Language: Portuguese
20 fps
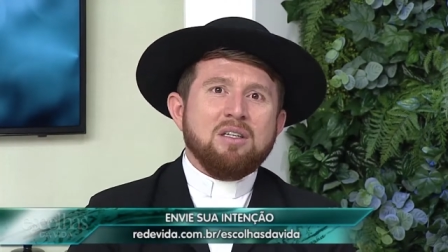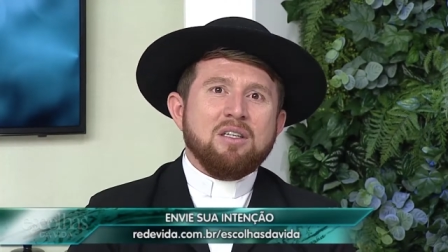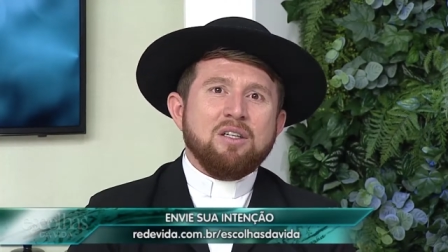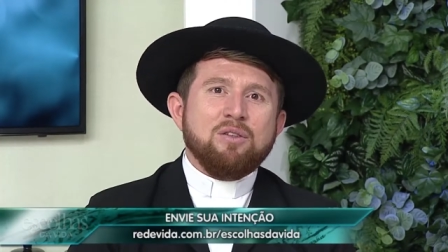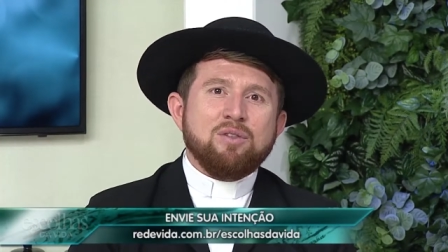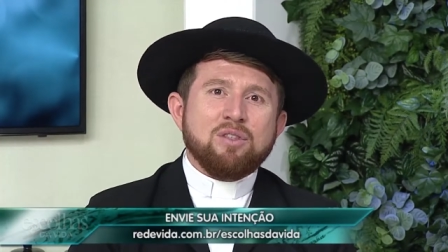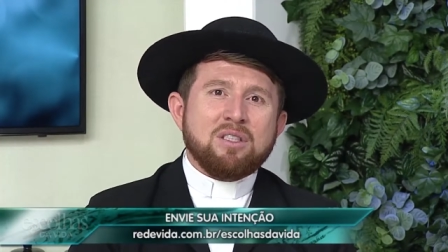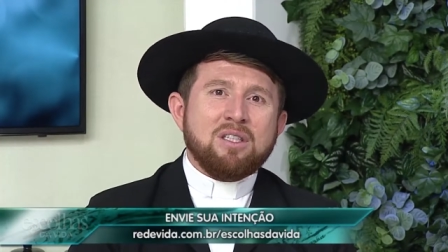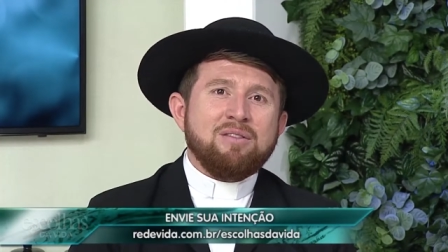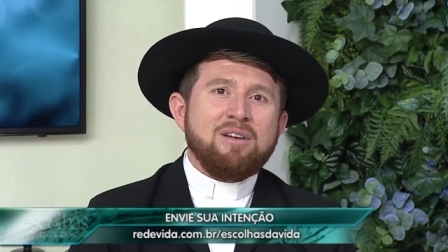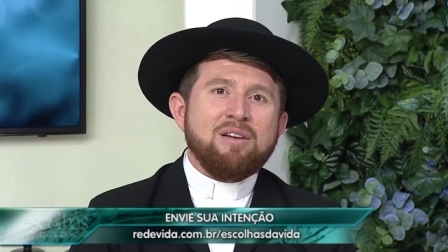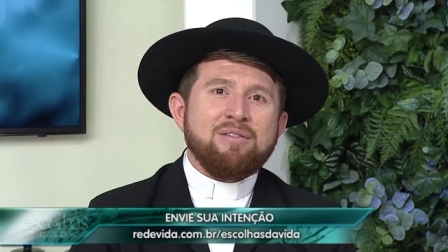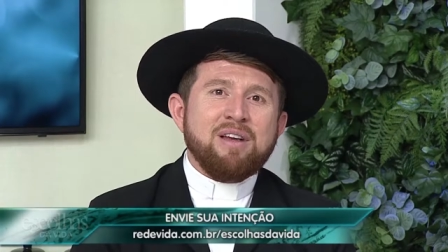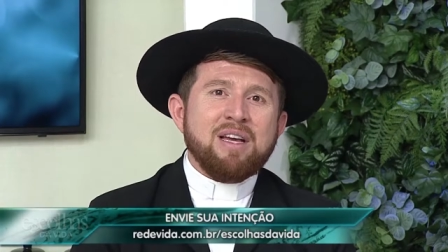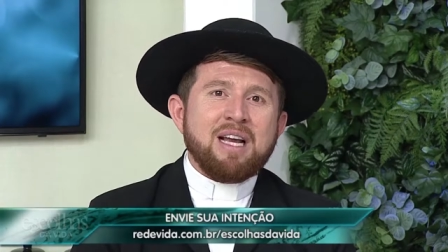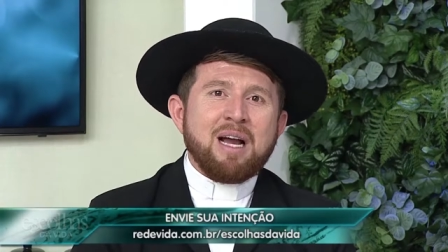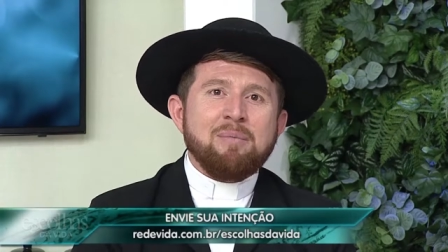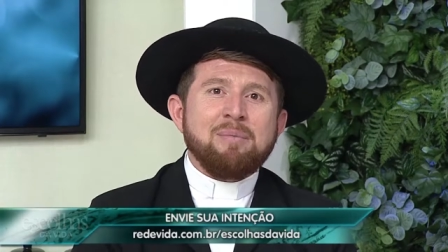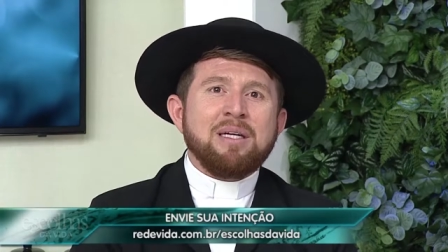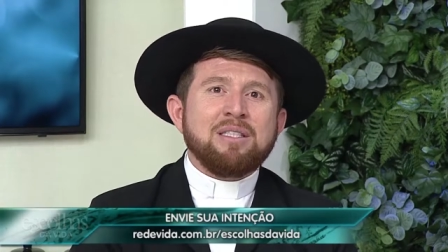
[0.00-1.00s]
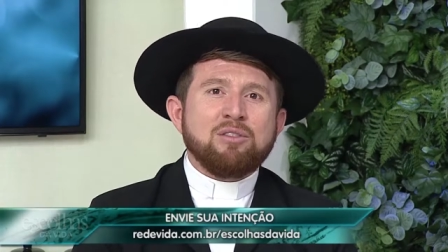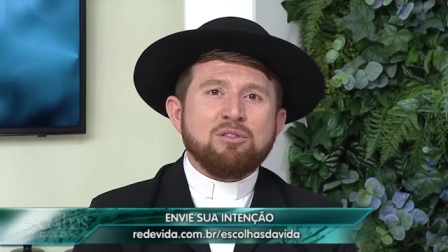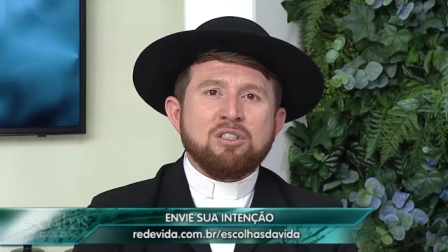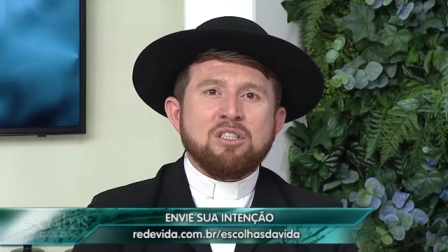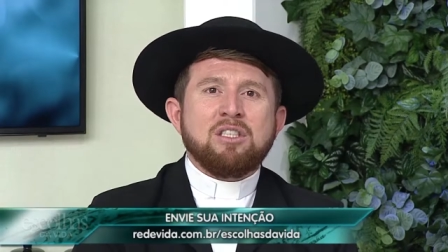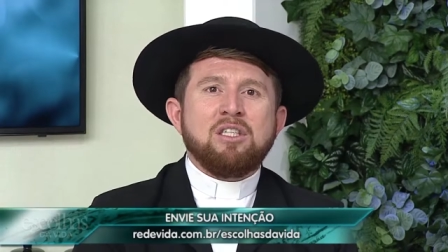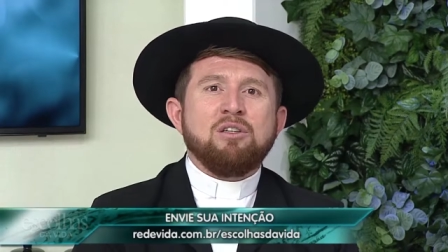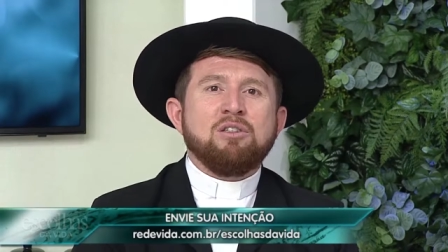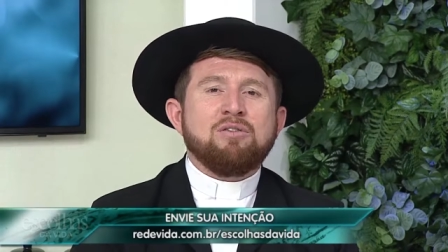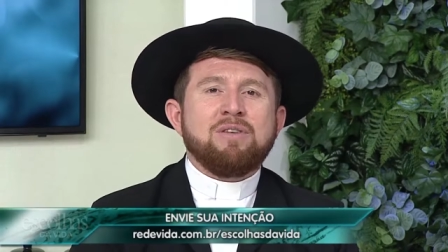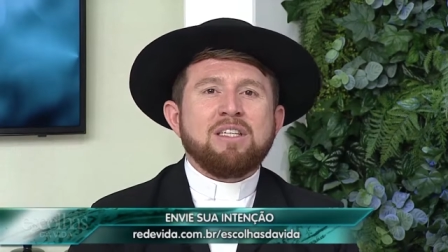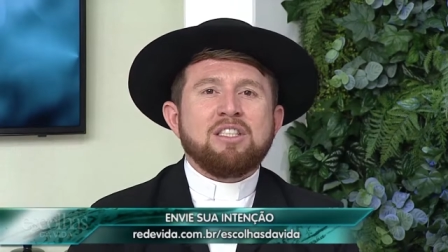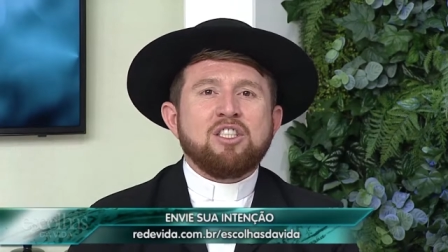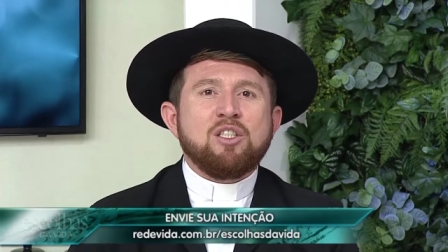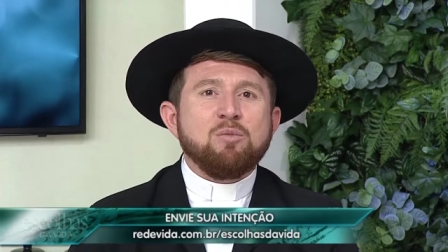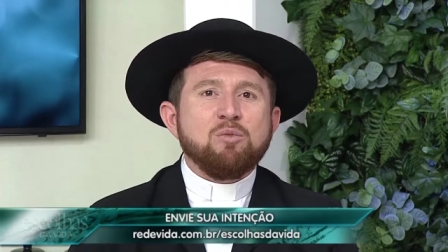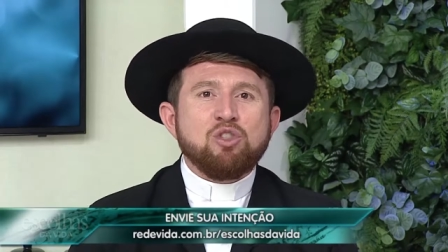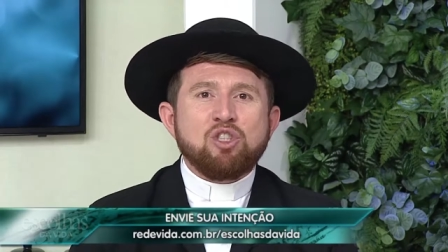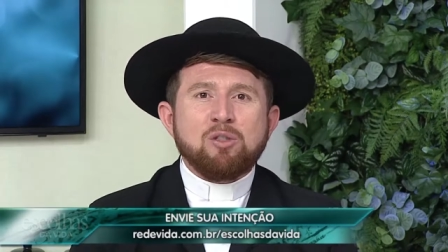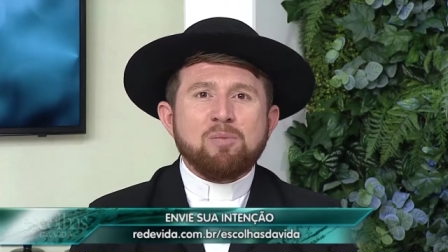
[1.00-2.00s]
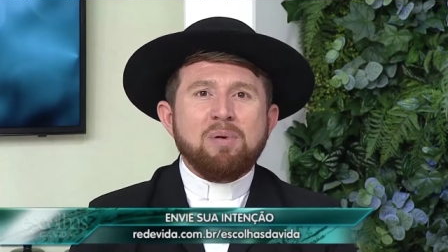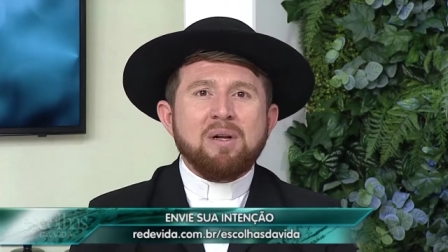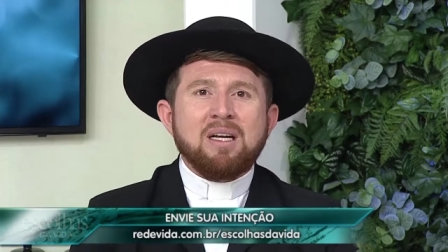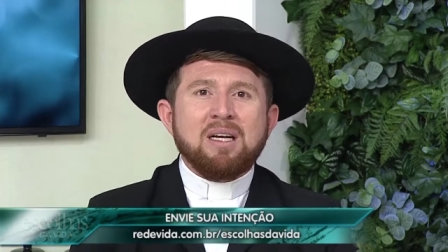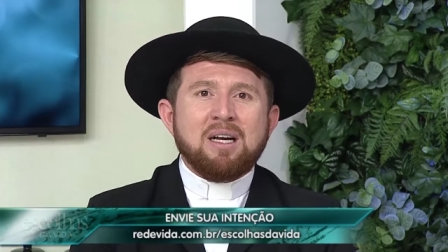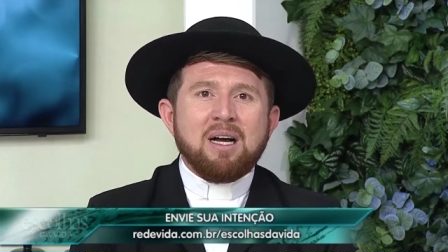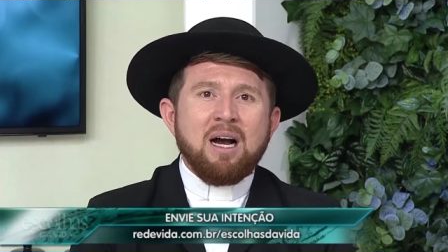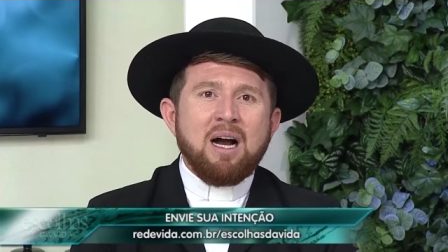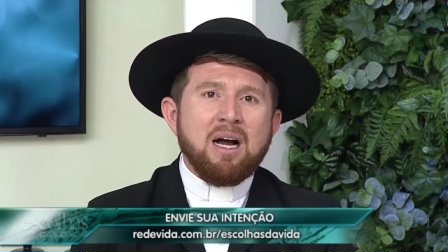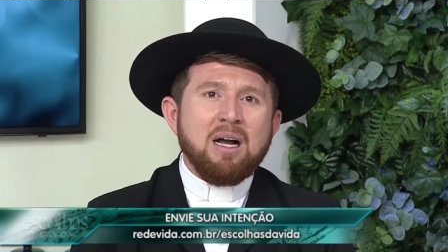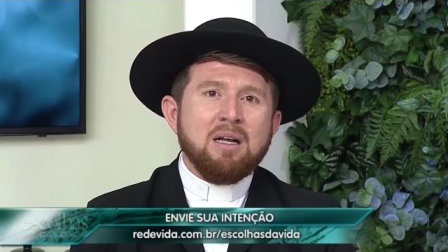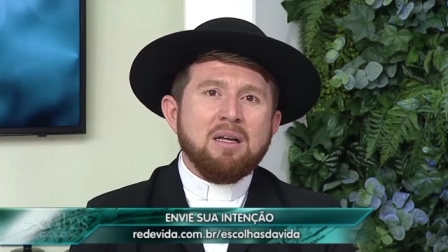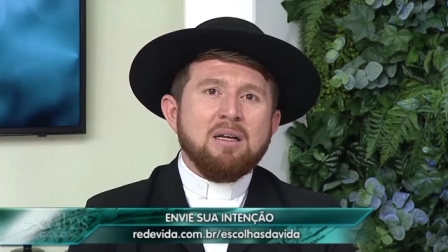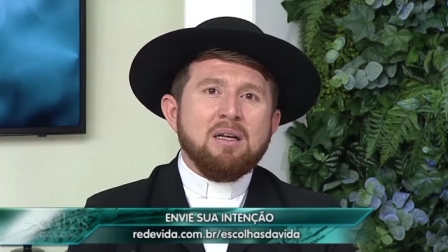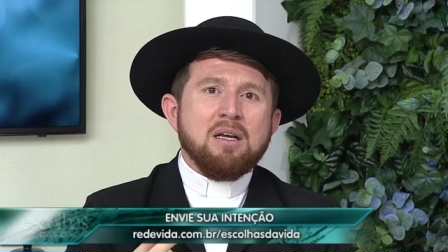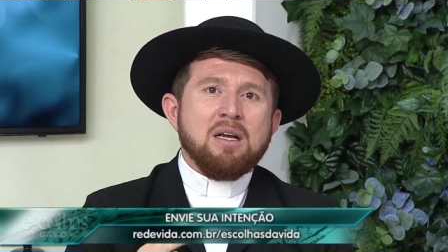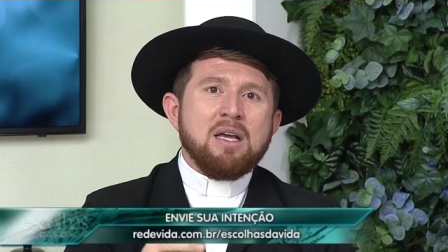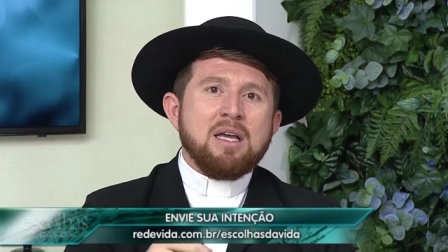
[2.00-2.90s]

E você vai ver que a bênção de Deus vai se multiplicar